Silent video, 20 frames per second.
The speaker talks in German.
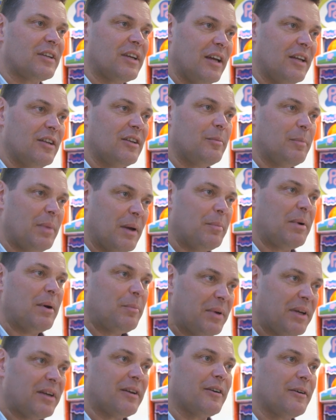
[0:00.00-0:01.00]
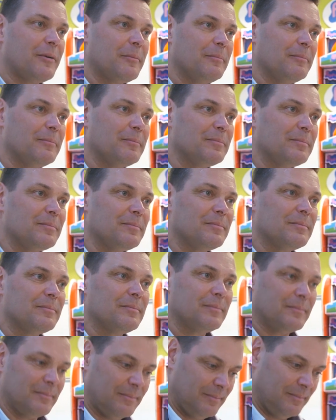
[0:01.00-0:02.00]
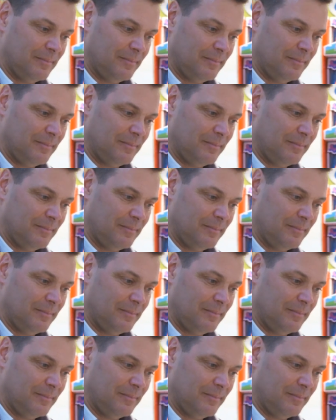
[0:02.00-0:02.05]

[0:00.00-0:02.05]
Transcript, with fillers: kennt Peppa Pig. Wow.